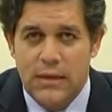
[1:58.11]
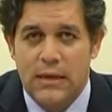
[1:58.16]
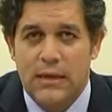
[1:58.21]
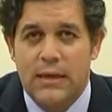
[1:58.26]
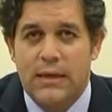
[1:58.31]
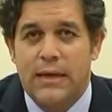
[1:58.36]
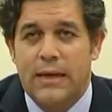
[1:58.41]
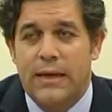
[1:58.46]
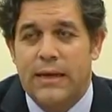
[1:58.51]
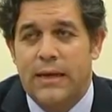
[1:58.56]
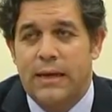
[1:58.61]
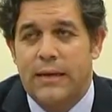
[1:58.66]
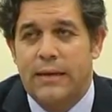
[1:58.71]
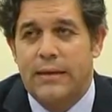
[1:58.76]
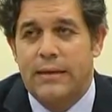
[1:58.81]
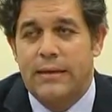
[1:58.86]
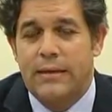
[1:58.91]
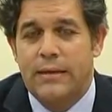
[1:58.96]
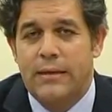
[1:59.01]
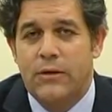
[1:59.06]
y que
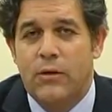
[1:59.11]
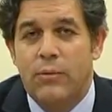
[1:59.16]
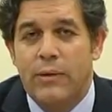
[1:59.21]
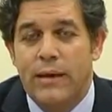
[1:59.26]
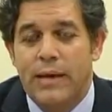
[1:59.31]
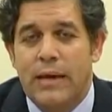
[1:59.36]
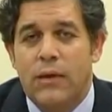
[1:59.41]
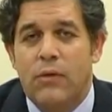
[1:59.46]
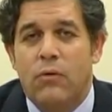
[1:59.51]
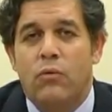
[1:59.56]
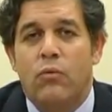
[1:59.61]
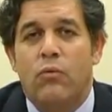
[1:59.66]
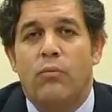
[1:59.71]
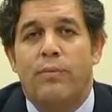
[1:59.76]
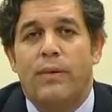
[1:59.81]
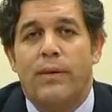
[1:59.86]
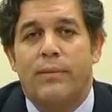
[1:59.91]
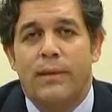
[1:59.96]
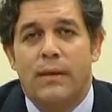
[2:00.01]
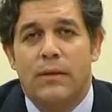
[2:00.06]
de obligado
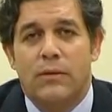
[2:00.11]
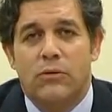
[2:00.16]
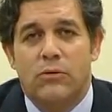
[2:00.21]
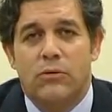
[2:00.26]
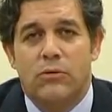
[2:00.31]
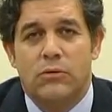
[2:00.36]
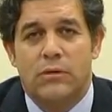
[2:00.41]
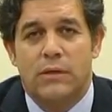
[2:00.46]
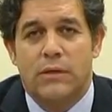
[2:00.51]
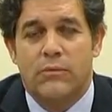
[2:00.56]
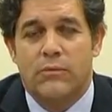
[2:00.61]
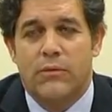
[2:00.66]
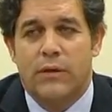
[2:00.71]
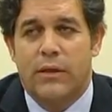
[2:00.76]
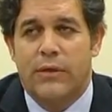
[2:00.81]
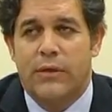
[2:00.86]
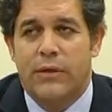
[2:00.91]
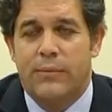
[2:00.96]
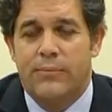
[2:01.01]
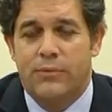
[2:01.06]
cumplimiento tenemos
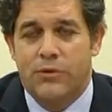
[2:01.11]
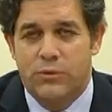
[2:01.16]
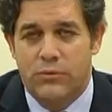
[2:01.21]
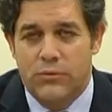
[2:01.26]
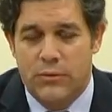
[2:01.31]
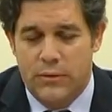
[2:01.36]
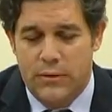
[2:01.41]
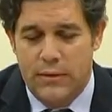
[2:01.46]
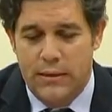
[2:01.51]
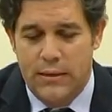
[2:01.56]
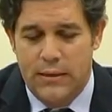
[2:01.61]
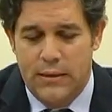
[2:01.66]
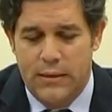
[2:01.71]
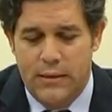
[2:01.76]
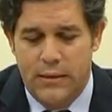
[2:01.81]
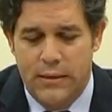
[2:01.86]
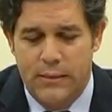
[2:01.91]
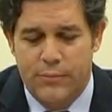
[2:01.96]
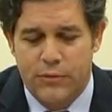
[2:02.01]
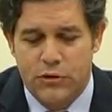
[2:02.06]
que hacer el próximo,
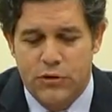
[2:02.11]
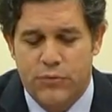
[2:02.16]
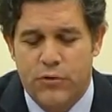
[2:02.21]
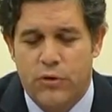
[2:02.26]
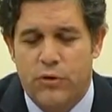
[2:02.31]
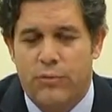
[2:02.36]
en el próximo